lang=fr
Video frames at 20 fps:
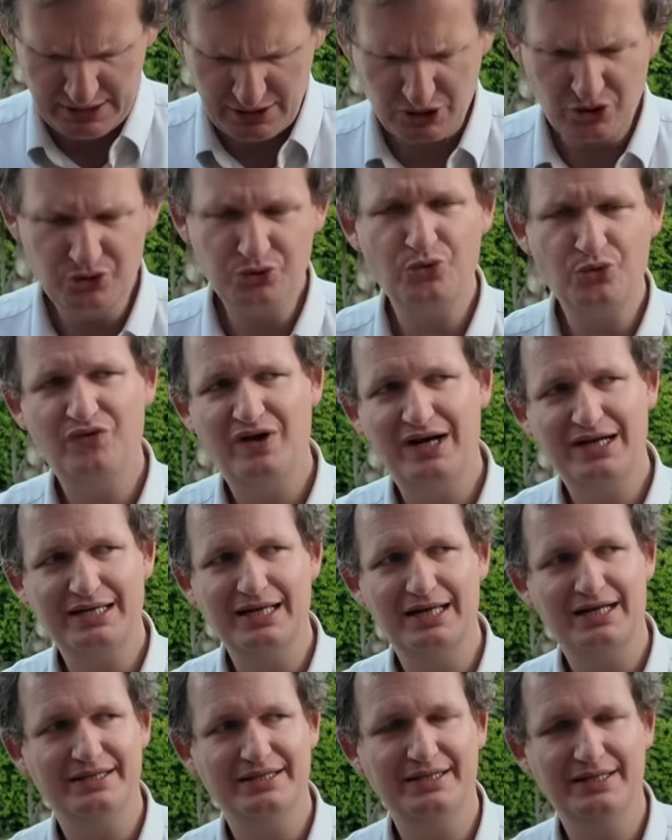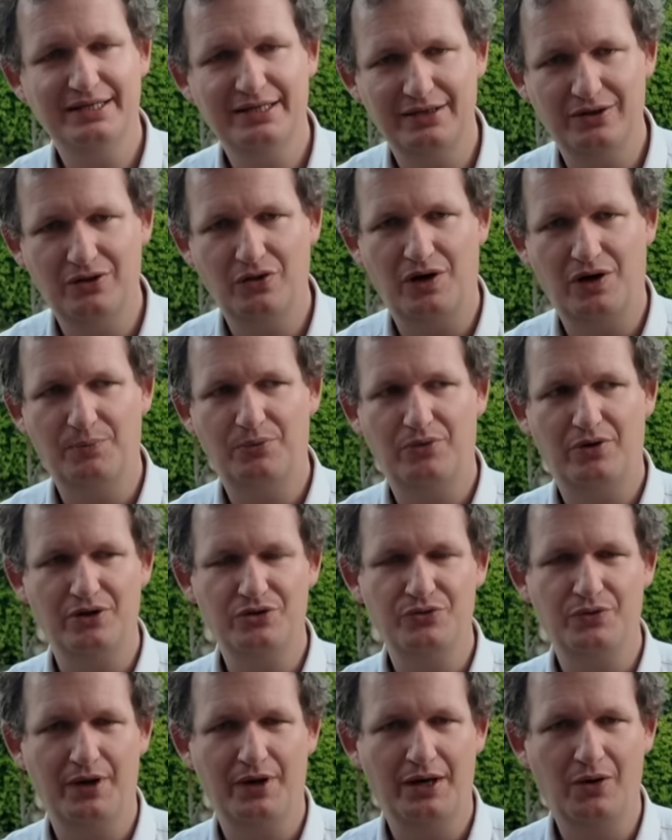Quand on va regarder le rapport
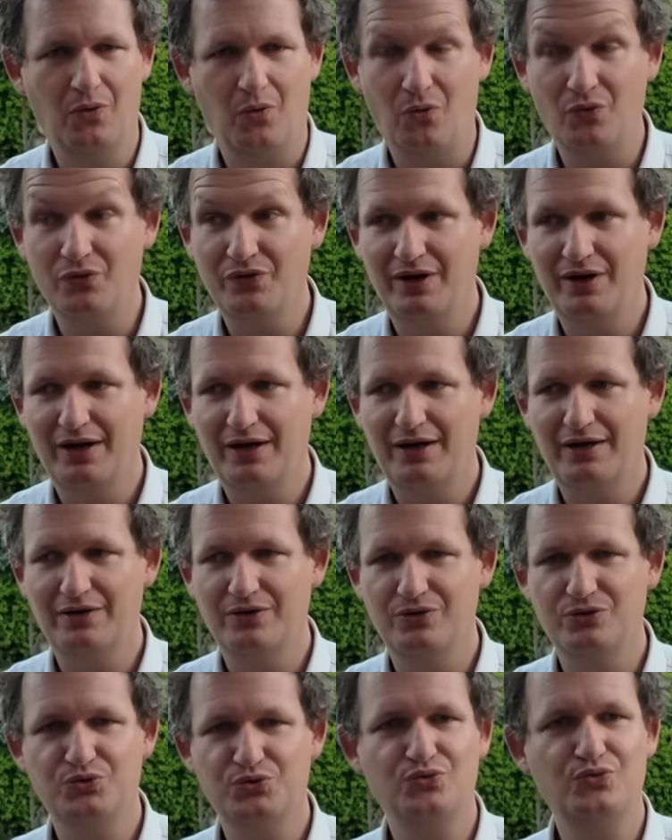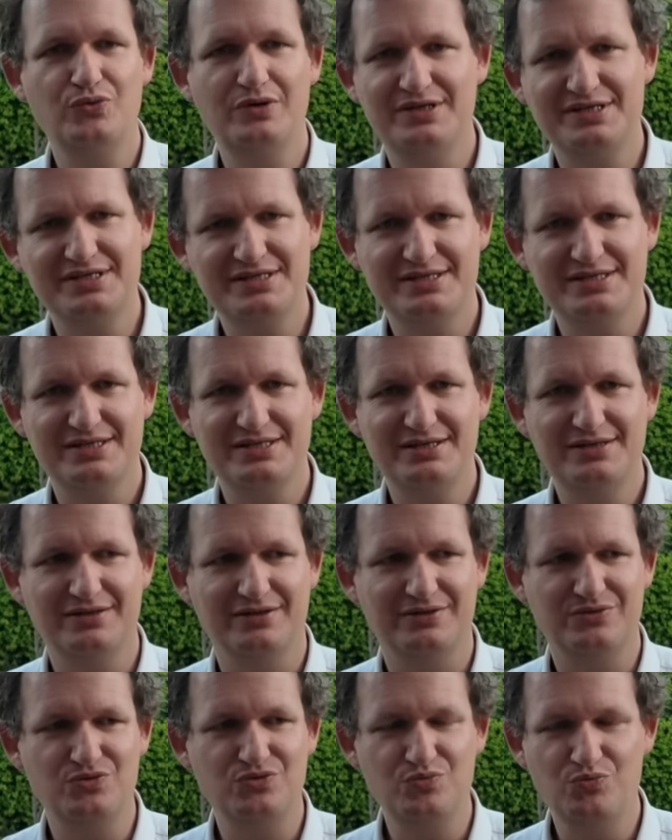annuel, on a tous les signes
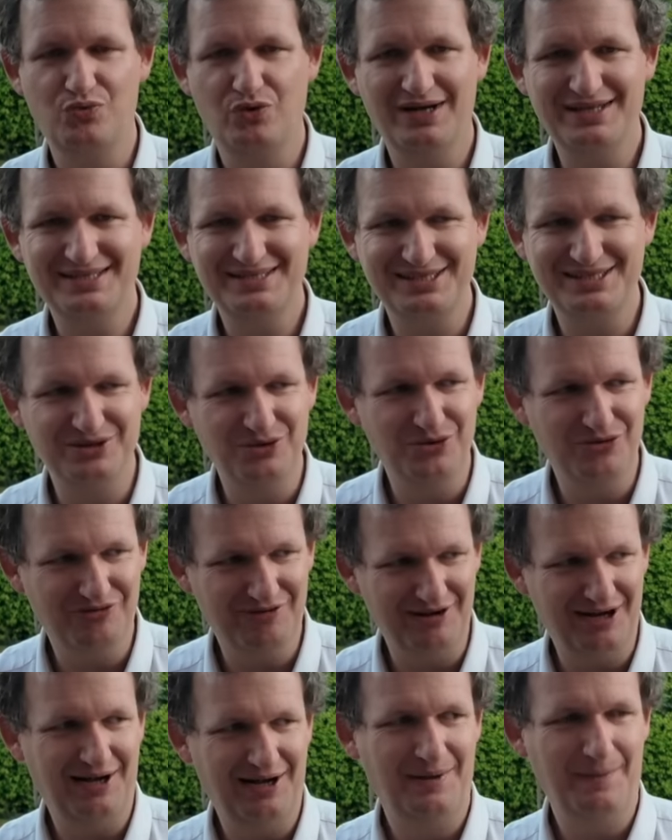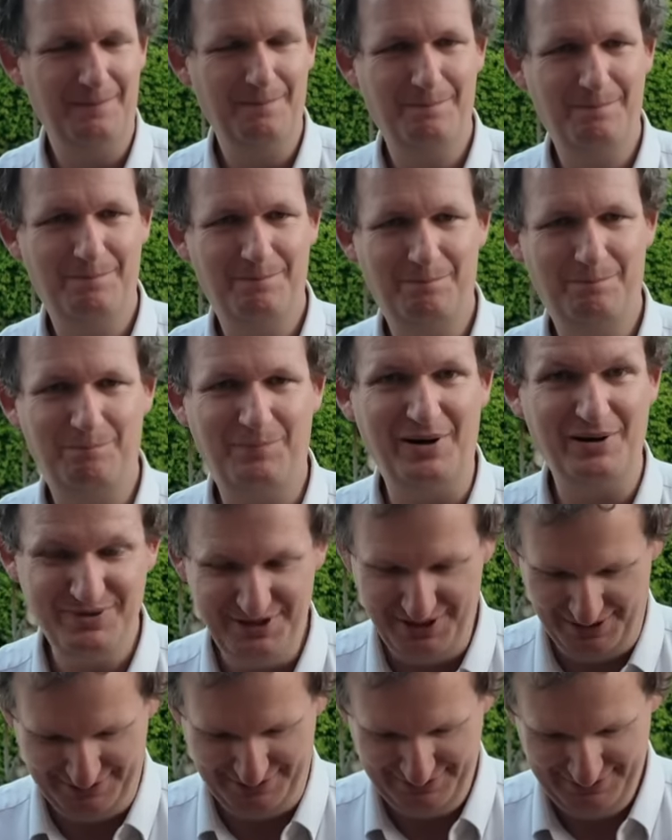d'une boîte qui ne va pas
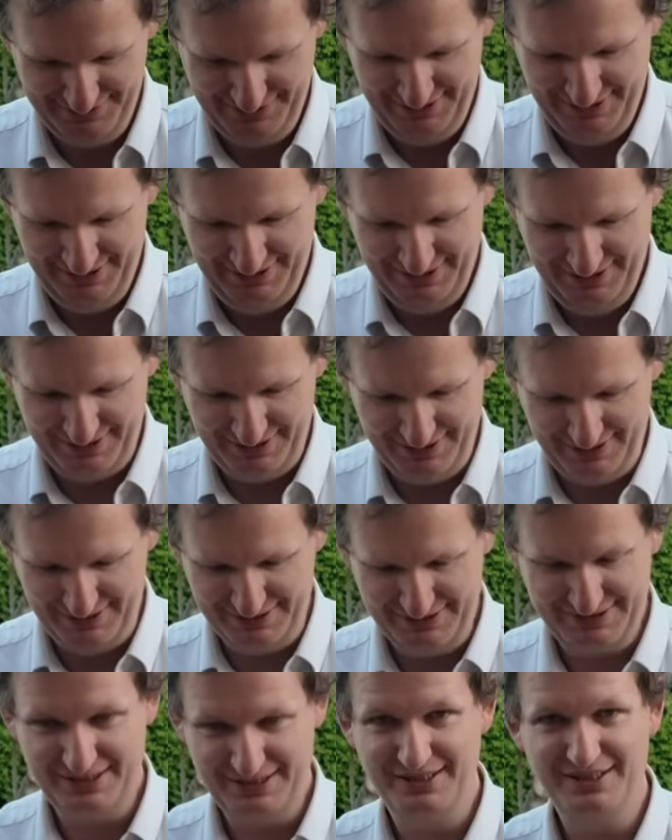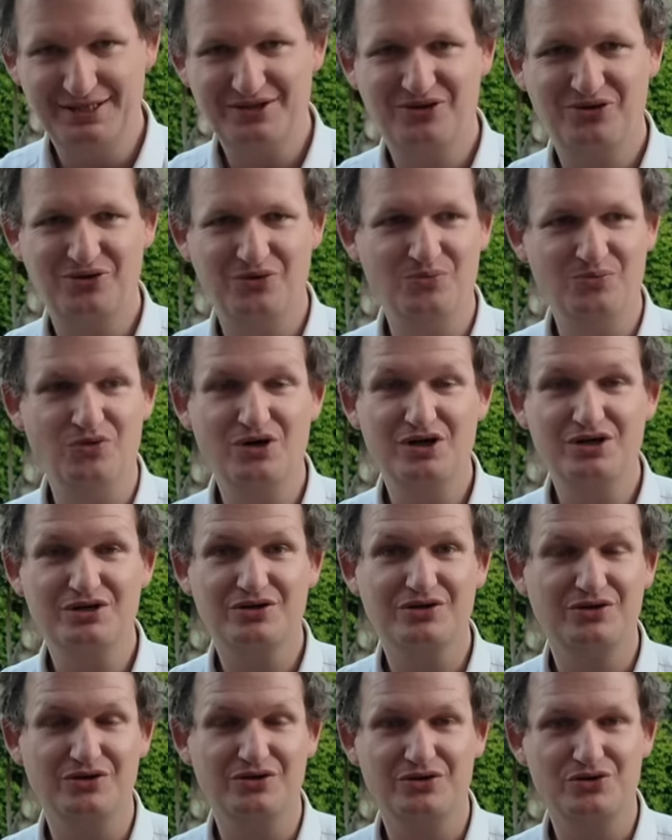bien. C'est-à-dire que moi,
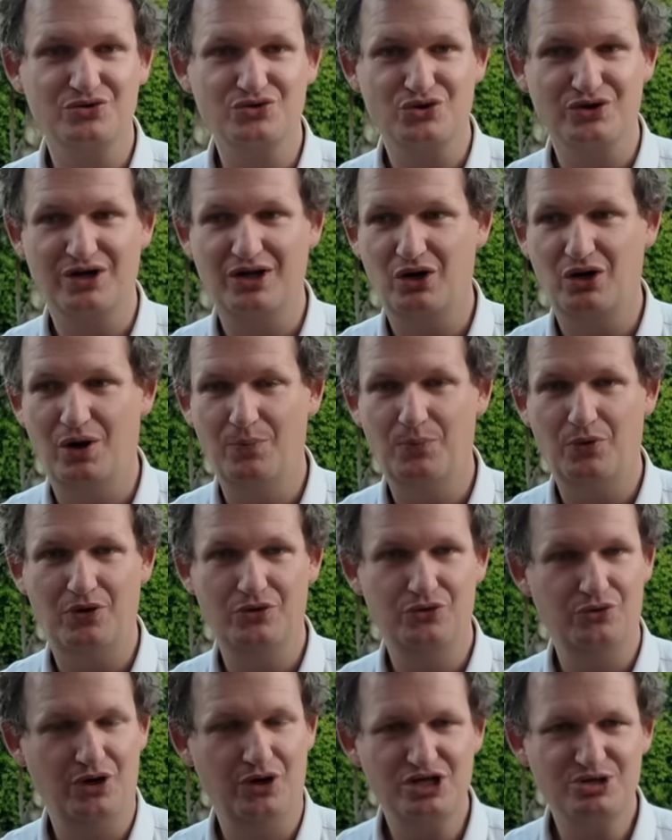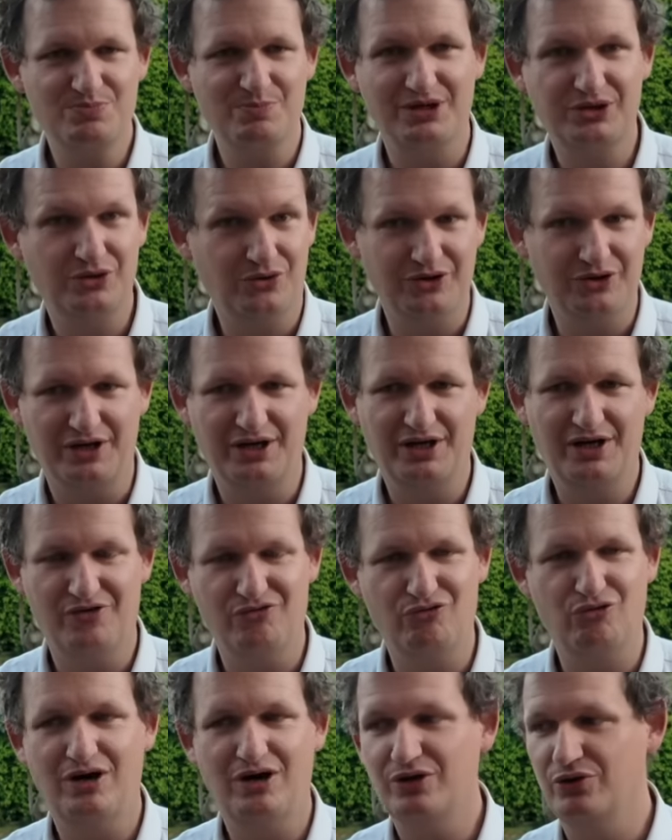quand je regarde le rapport annuel, je m'attendrais à
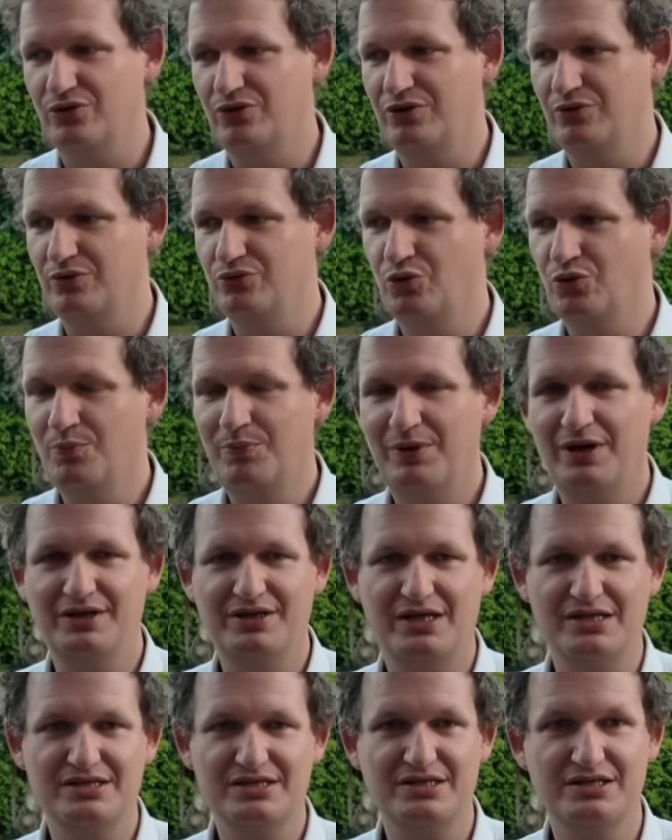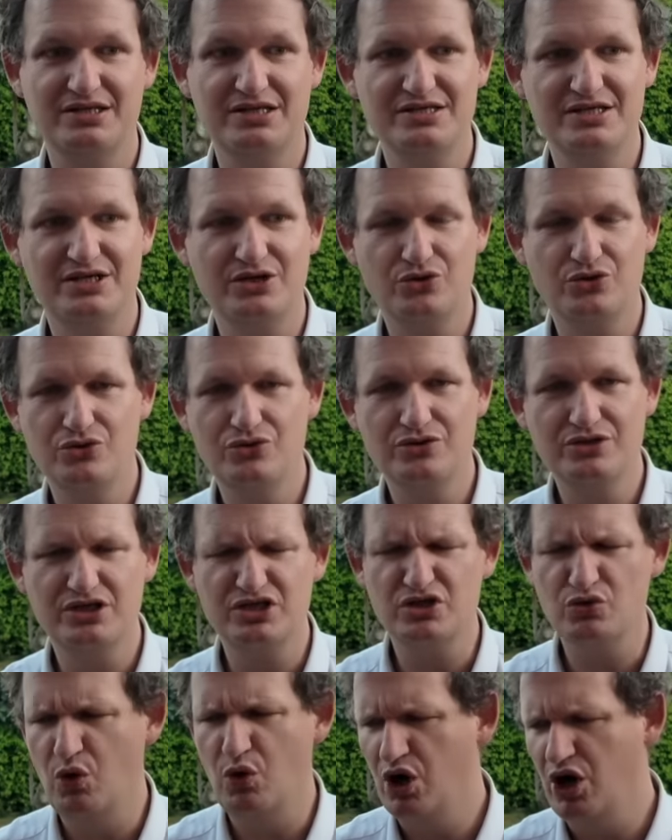voir non pas un article des échos qui
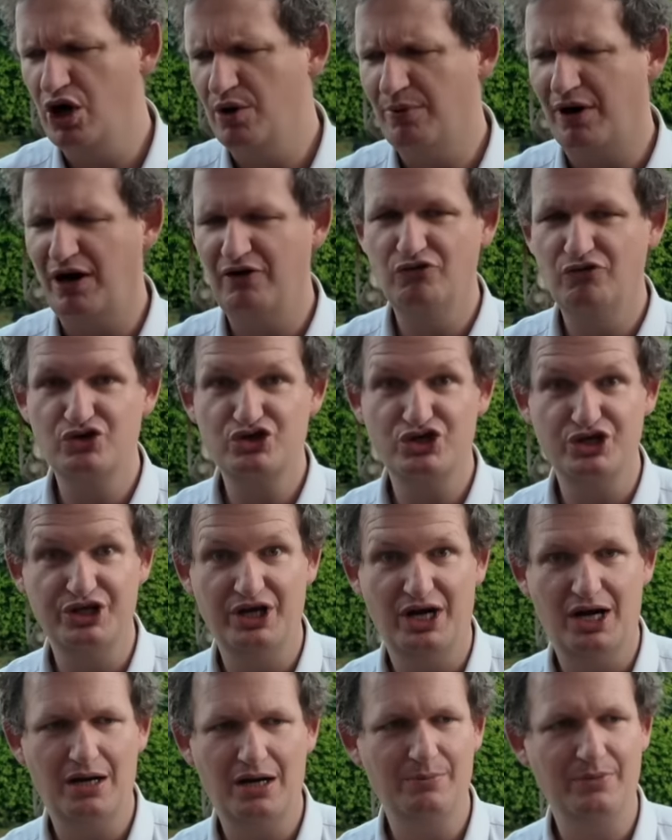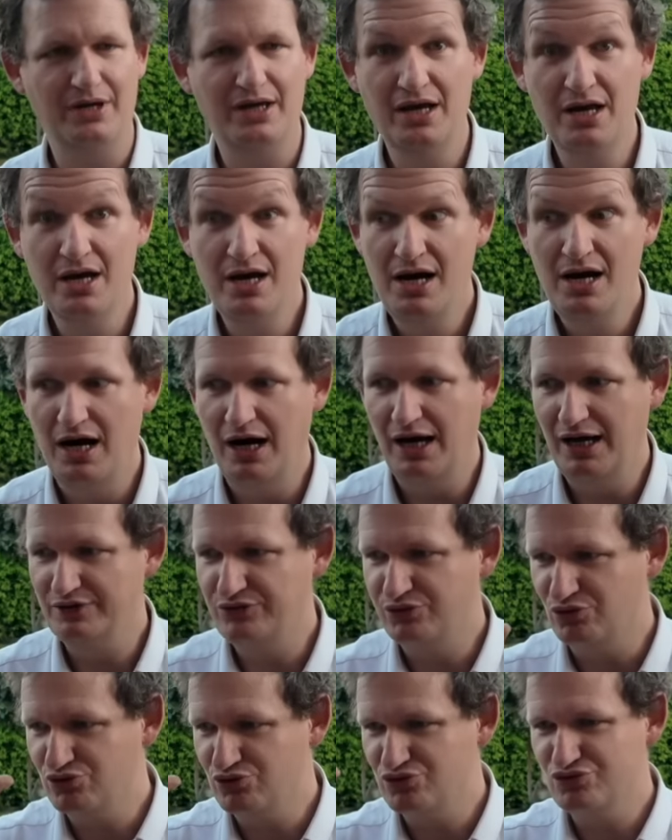dit ouais, bravo, génial, mais
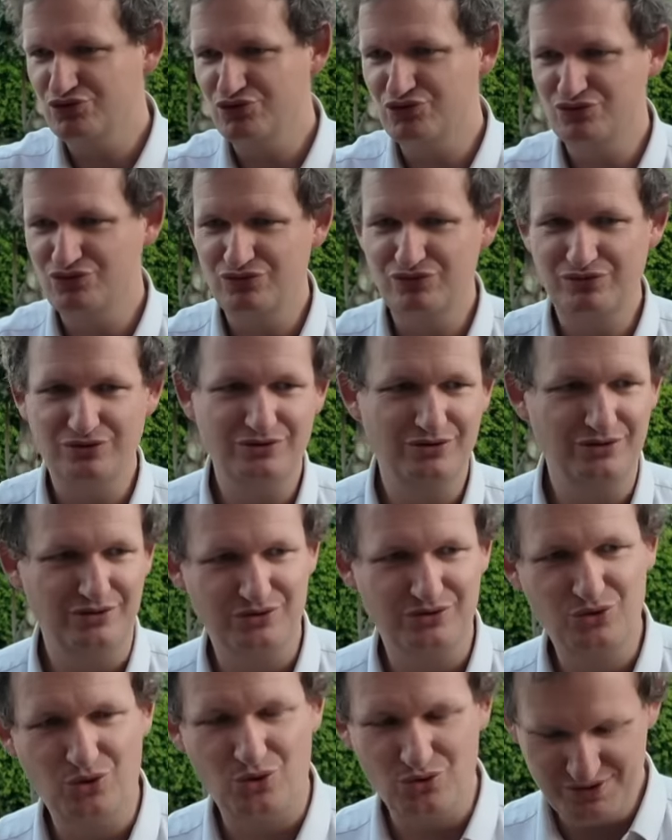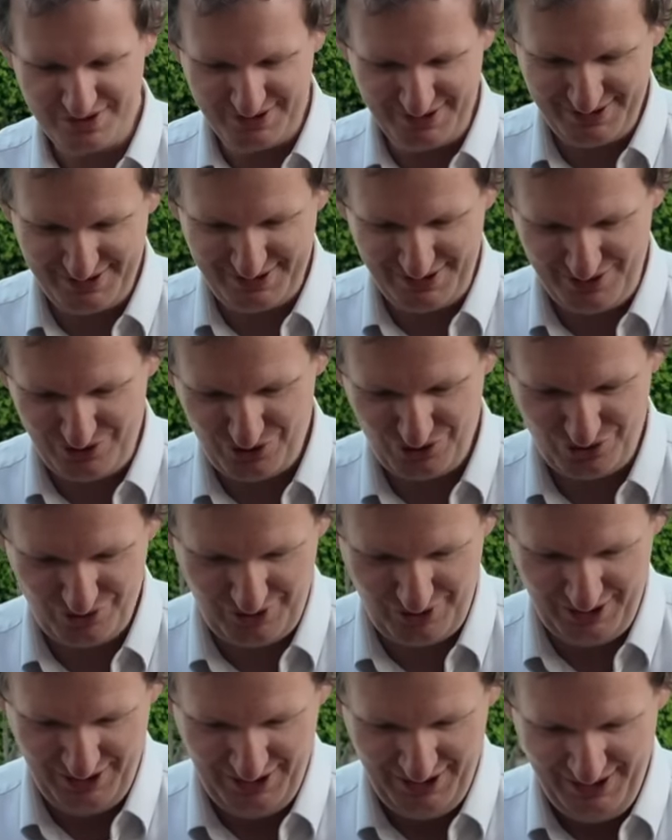attention, grosse
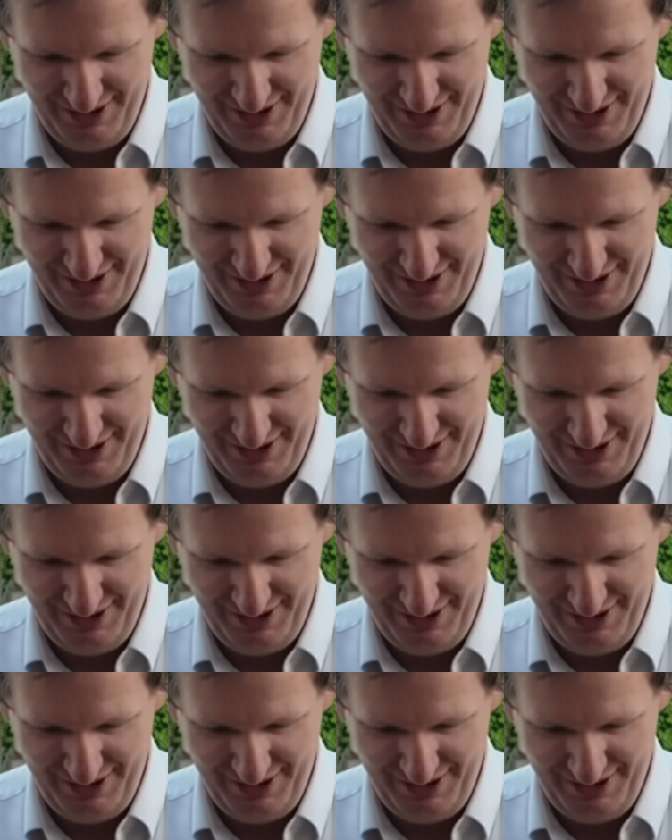inquiétude.